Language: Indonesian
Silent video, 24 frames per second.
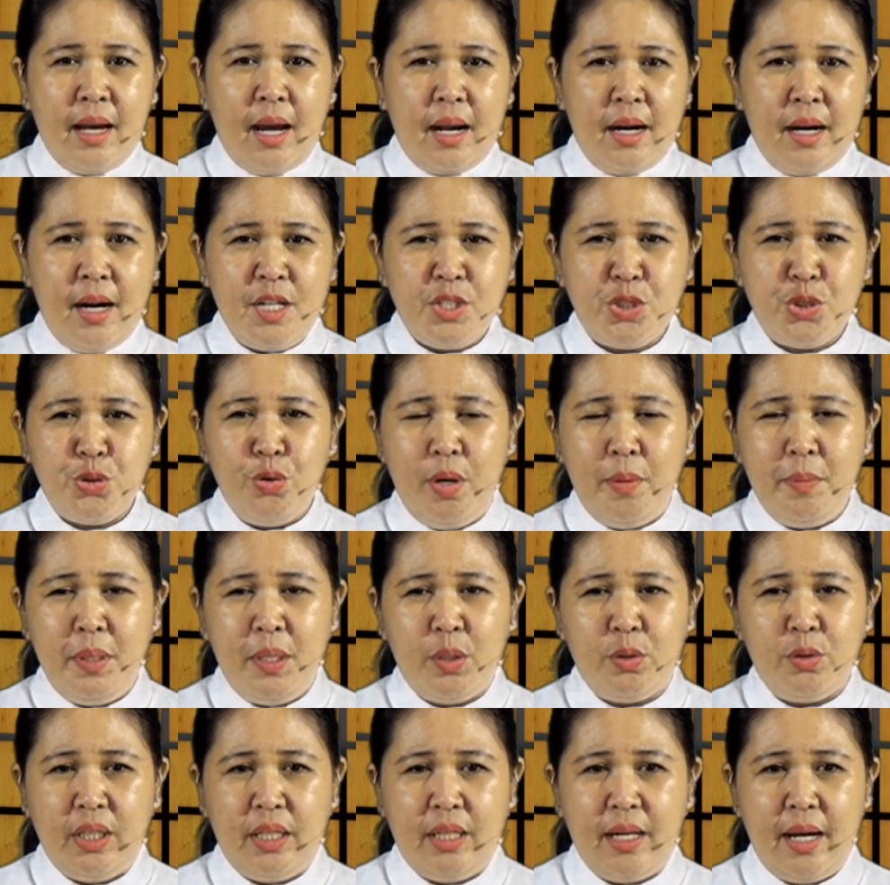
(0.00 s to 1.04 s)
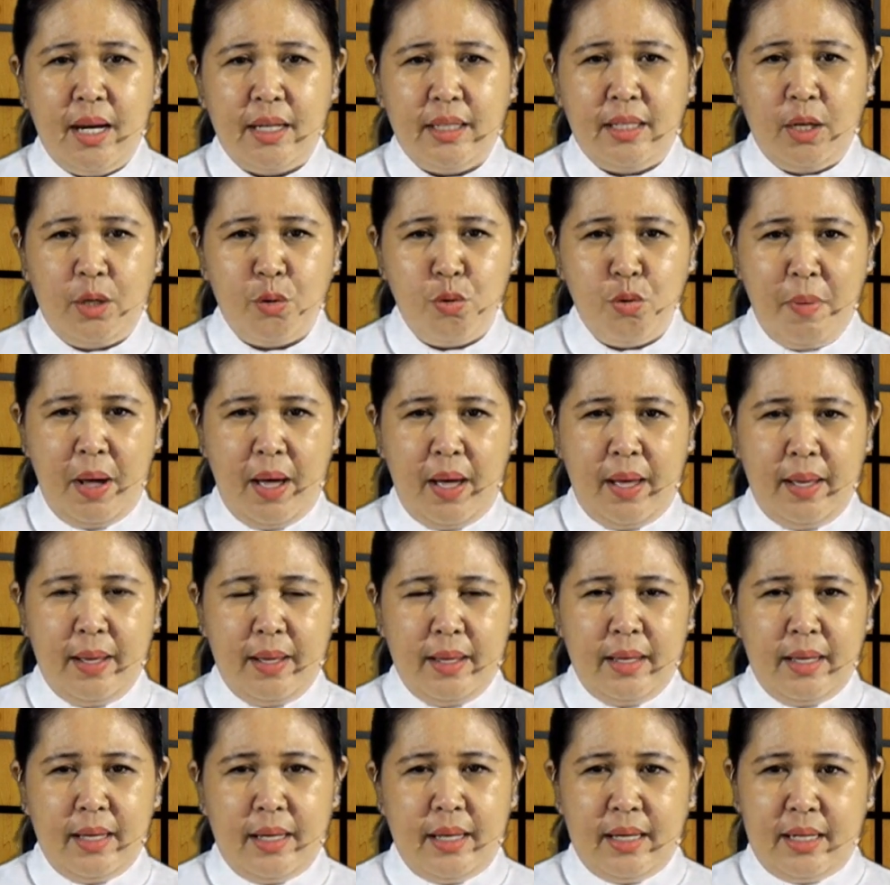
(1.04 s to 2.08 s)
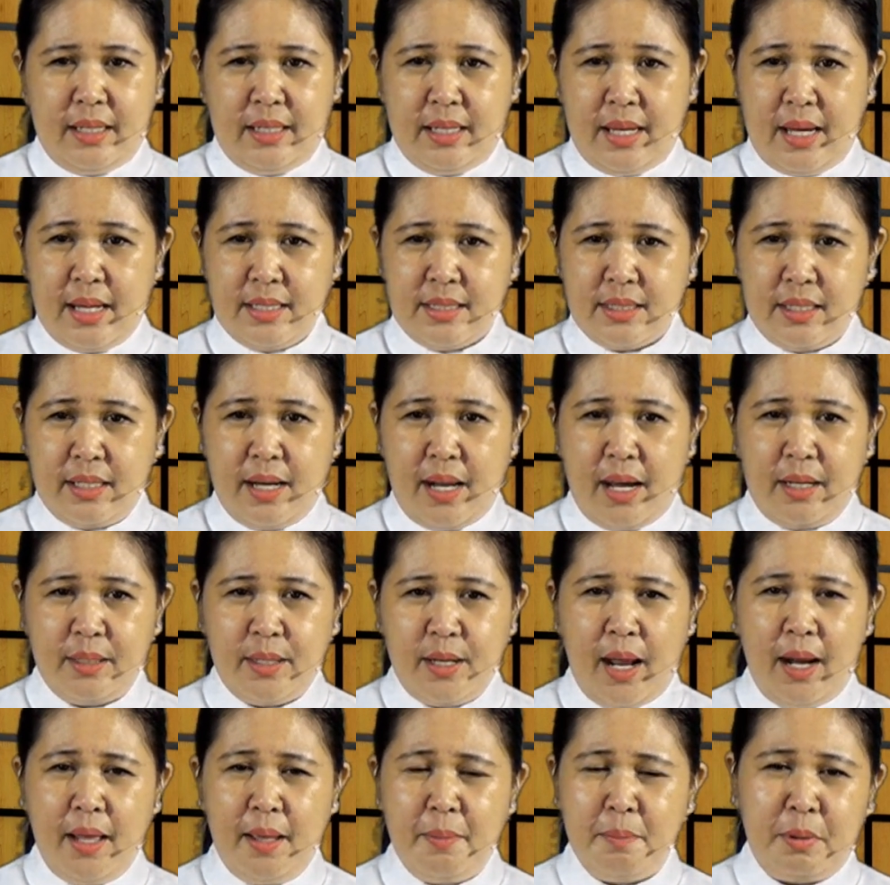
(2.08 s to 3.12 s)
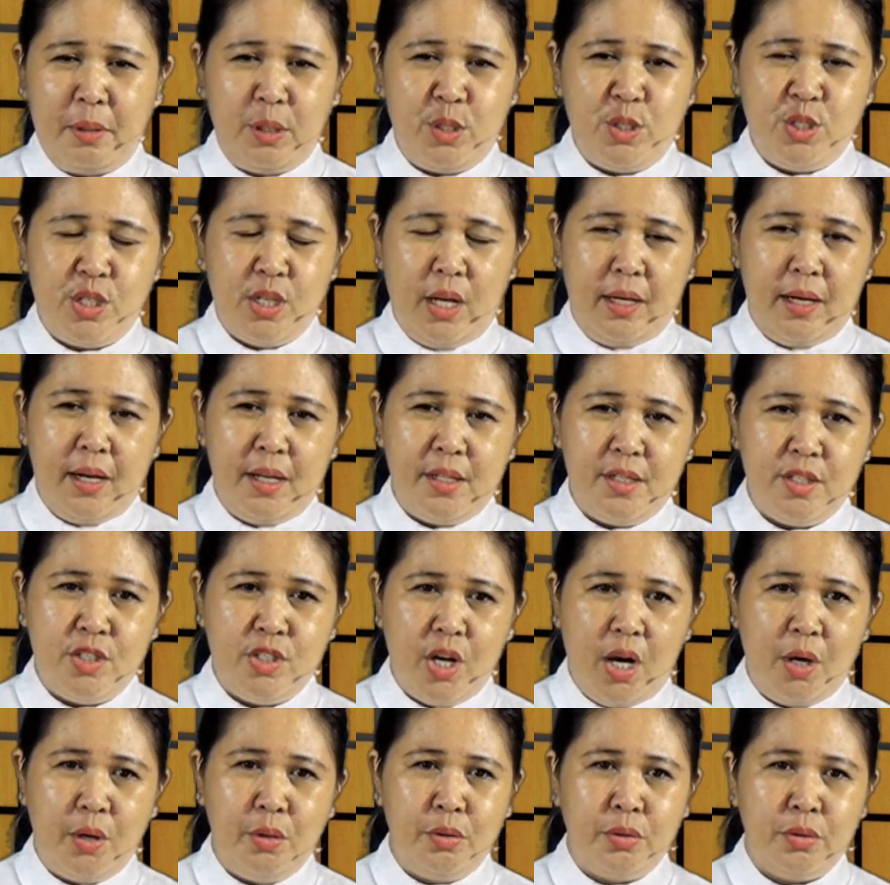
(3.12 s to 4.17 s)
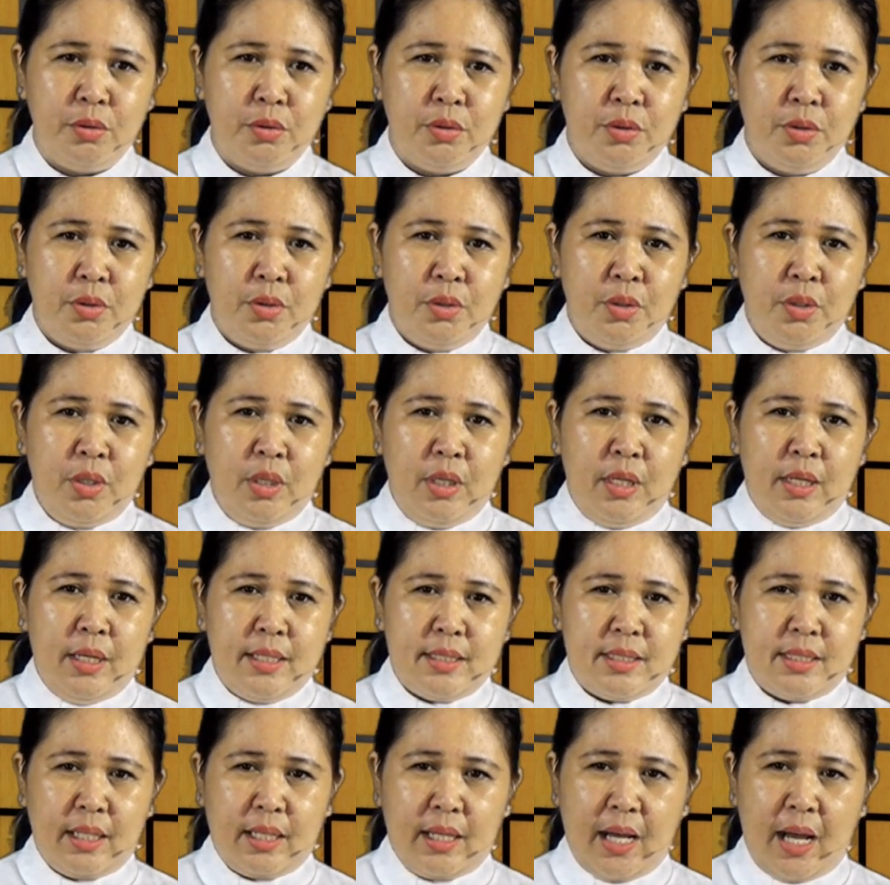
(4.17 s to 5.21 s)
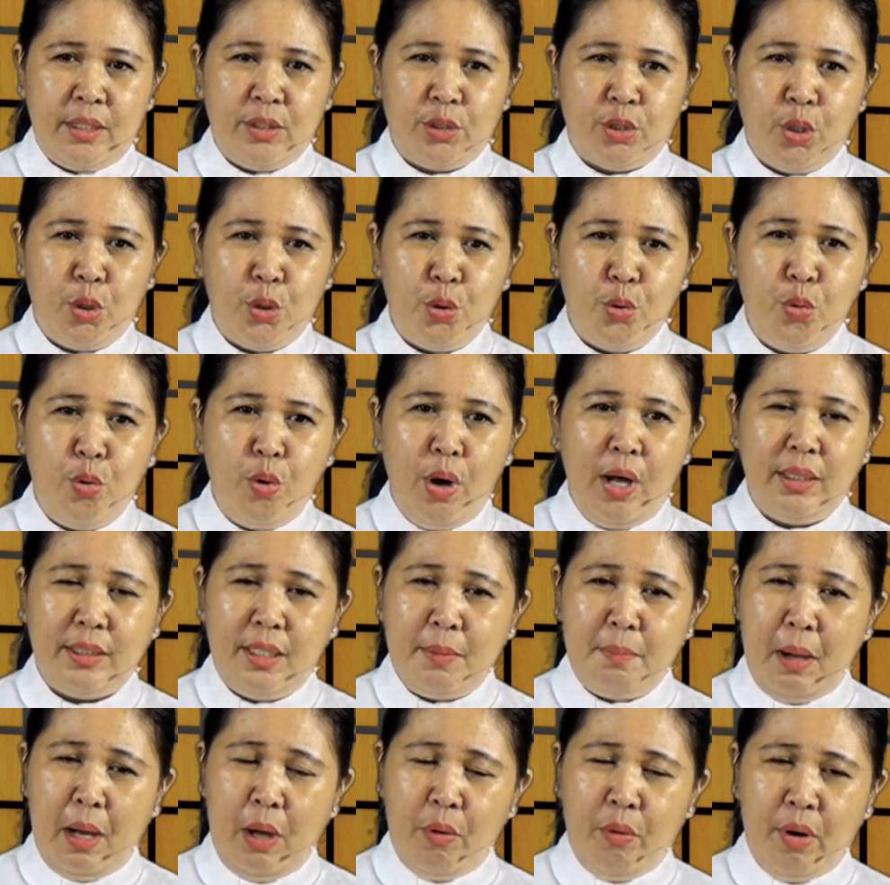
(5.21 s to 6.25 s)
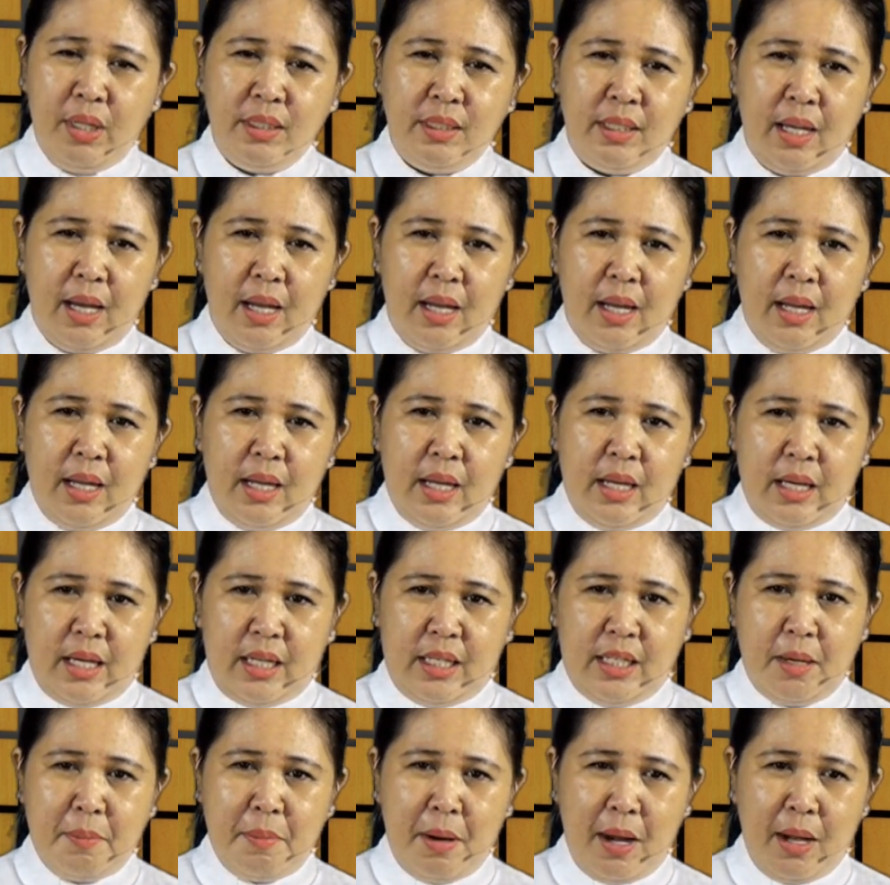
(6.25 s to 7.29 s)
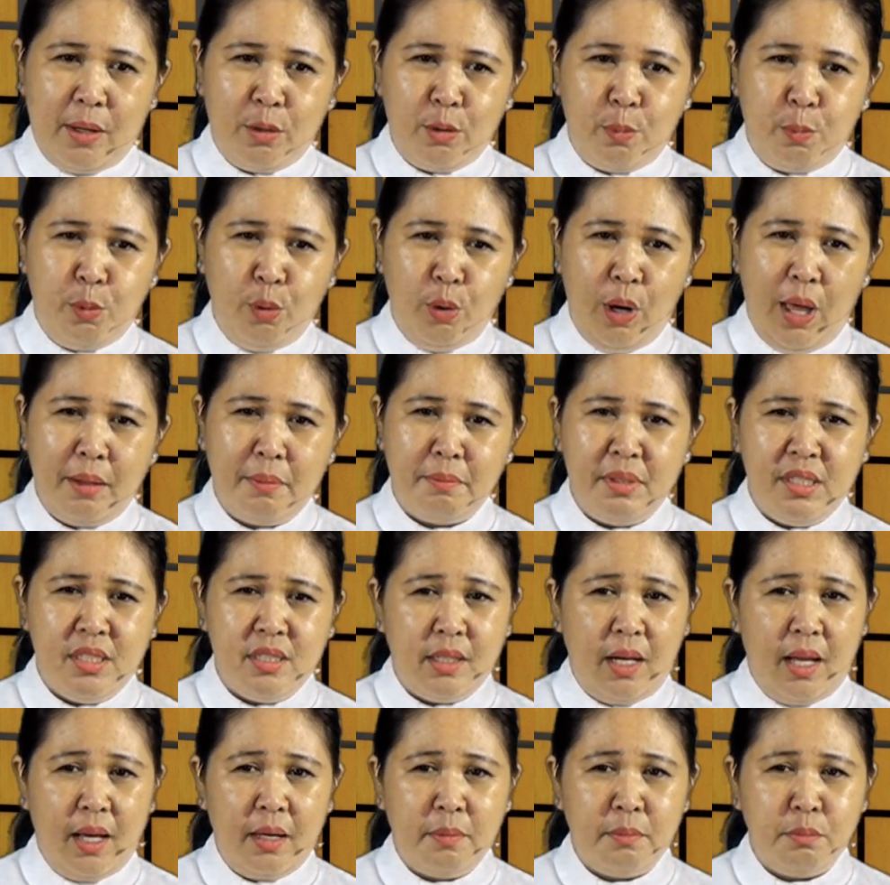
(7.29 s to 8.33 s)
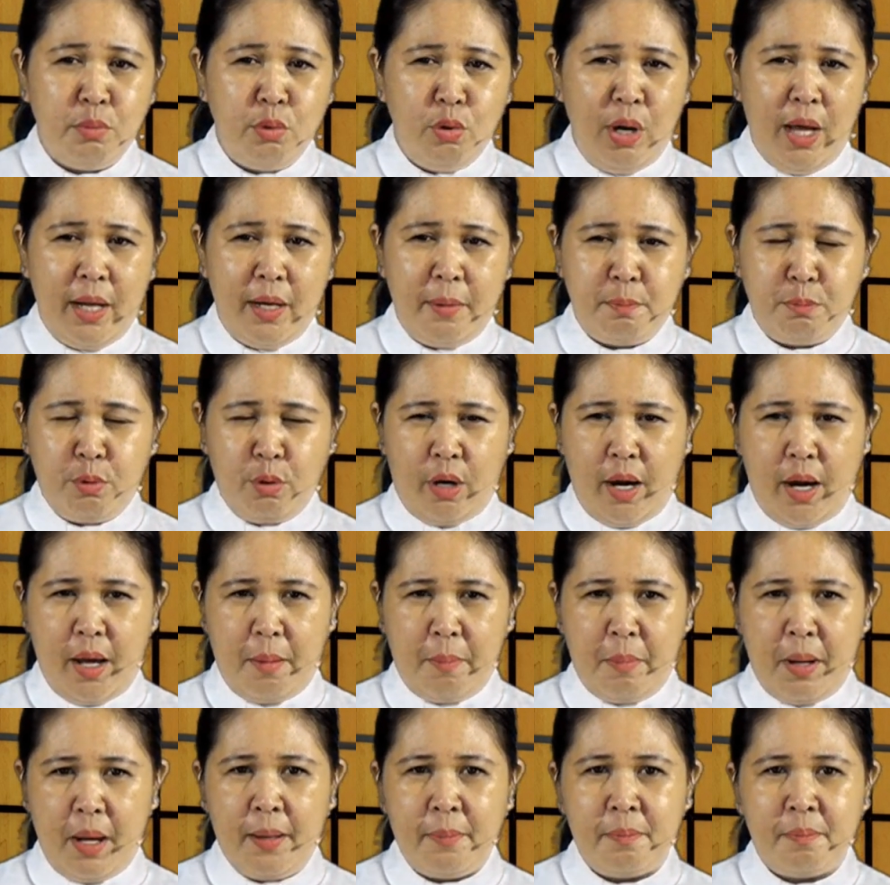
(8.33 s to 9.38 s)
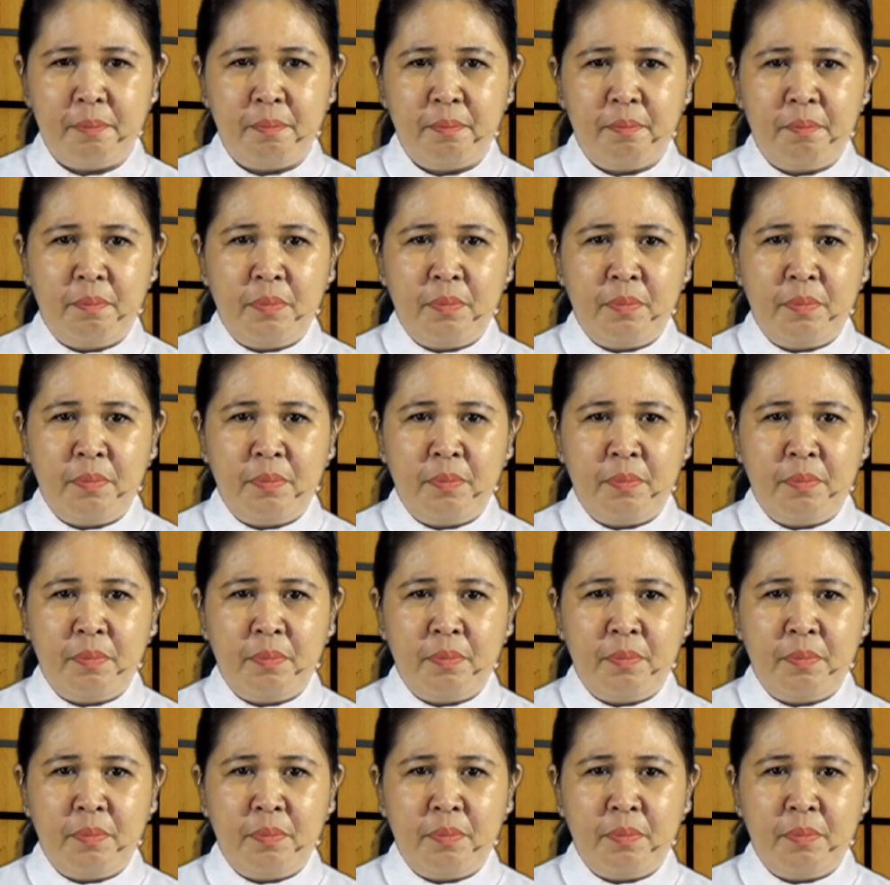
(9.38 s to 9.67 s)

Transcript: Karena suamiku tidak di rumah, ia sedang dalam perjalanan jauh. Sekantong uang dibawanya, ia baru pulang menjelang bulan purnama.